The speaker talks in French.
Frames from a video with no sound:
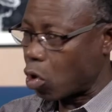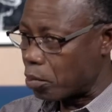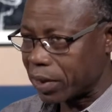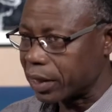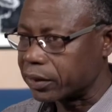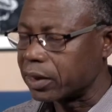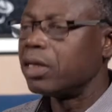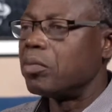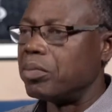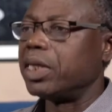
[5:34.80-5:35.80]
complexes.
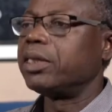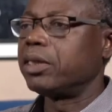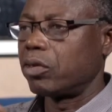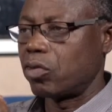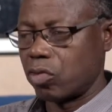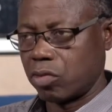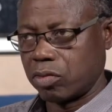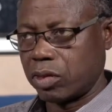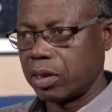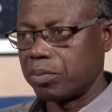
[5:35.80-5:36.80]
Mais on
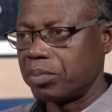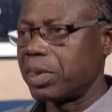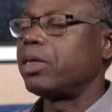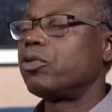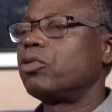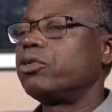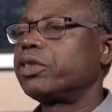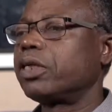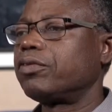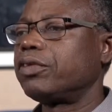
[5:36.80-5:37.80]
met au
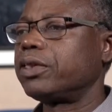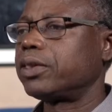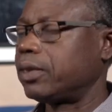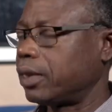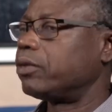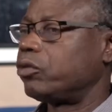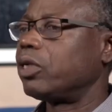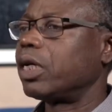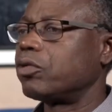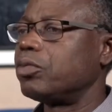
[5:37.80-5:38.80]
service de,
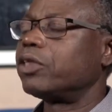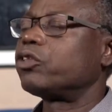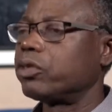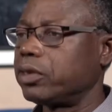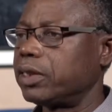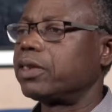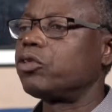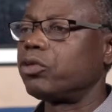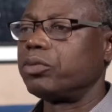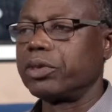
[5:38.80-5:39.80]
l'accumulation des
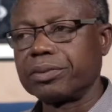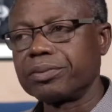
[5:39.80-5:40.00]
êtres humains.